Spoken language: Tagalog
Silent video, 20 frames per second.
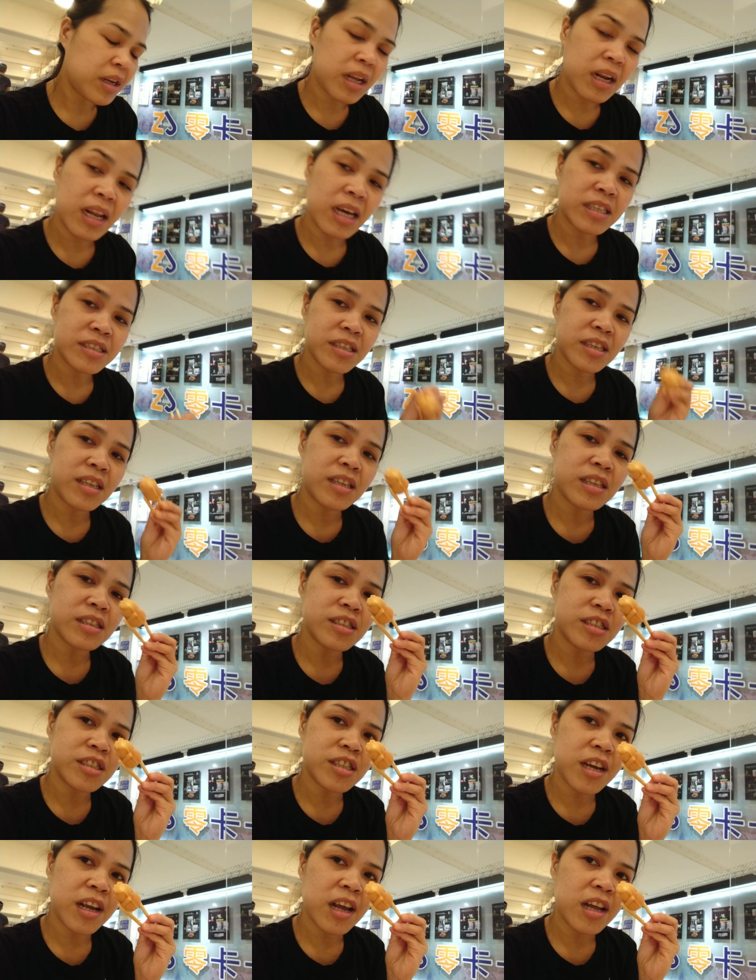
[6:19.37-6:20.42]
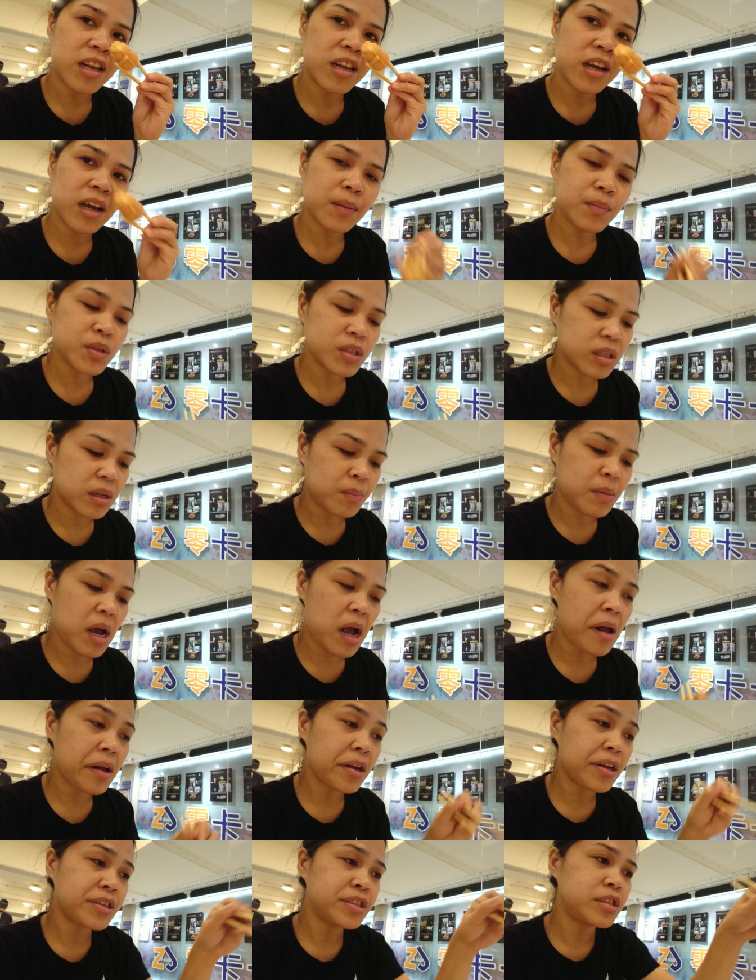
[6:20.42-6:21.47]
Kadalasan nagtatyaga lang kami sa
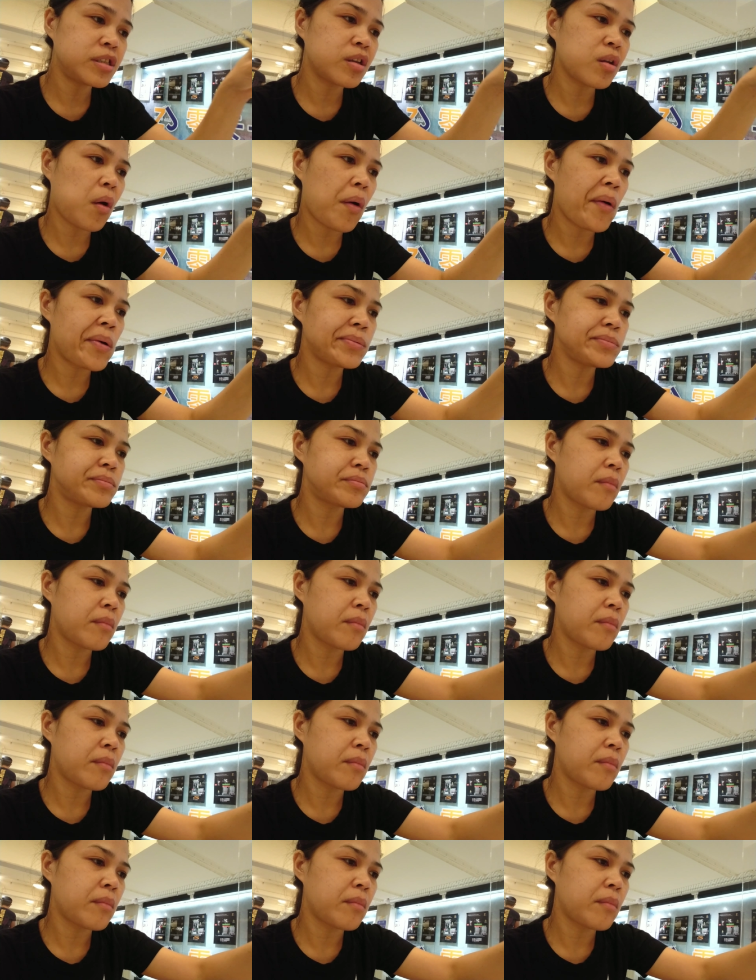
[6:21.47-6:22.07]
mga ganito.